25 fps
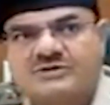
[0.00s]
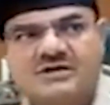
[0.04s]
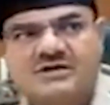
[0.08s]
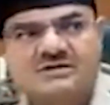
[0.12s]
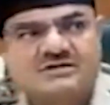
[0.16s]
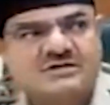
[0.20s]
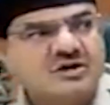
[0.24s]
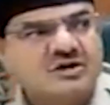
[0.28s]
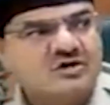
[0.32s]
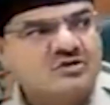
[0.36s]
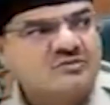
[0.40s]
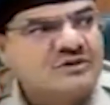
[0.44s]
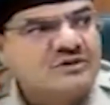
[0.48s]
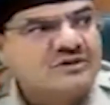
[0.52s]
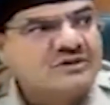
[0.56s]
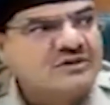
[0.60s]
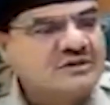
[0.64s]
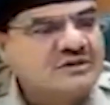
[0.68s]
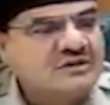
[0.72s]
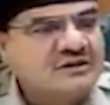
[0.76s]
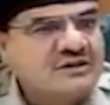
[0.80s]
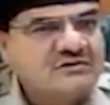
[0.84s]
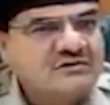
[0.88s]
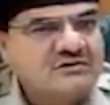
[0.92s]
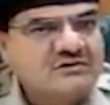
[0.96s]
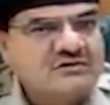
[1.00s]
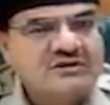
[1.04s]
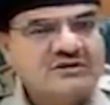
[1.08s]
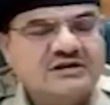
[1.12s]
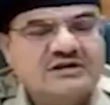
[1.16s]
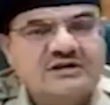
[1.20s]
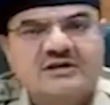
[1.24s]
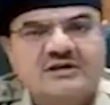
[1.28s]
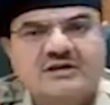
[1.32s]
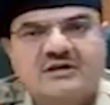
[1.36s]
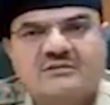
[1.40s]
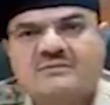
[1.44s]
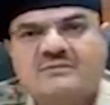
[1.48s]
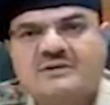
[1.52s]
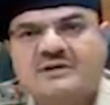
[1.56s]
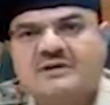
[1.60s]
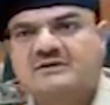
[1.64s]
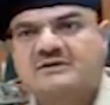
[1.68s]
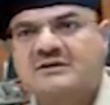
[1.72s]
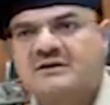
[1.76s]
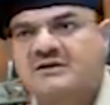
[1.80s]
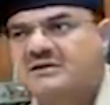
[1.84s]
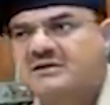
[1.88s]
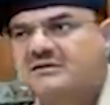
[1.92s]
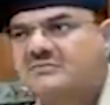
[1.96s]
पचास हज़ार रुपये दे नहीं तो तेरे खिलाफ
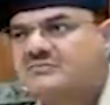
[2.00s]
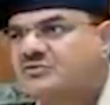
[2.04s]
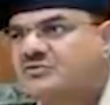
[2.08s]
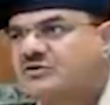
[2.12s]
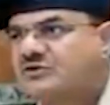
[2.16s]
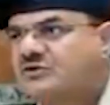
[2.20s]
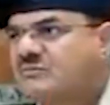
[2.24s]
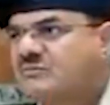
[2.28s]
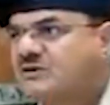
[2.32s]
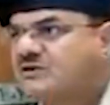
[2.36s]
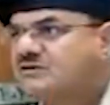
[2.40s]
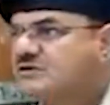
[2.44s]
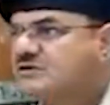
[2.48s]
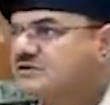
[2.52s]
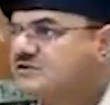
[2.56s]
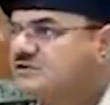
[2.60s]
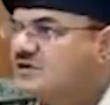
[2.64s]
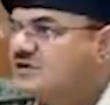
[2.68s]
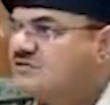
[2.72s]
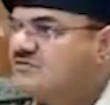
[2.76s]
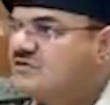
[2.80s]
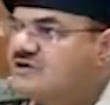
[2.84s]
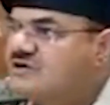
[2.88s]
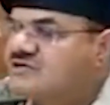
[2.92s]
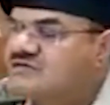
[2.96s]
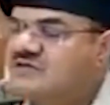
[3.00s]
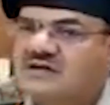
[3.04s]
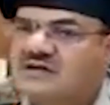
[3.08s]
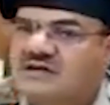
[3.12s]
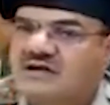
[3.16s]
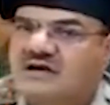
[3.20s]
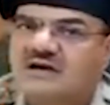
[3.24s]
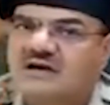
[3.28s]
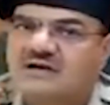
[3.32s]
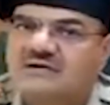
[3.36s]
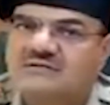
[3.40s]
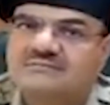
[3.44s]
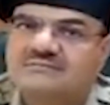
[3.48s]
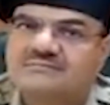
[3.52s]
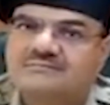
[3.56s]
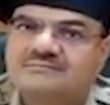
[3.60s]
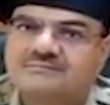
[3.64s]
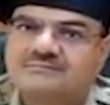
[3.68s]
बलात्कार का मुकदमा दर्ज करवाया जाएगा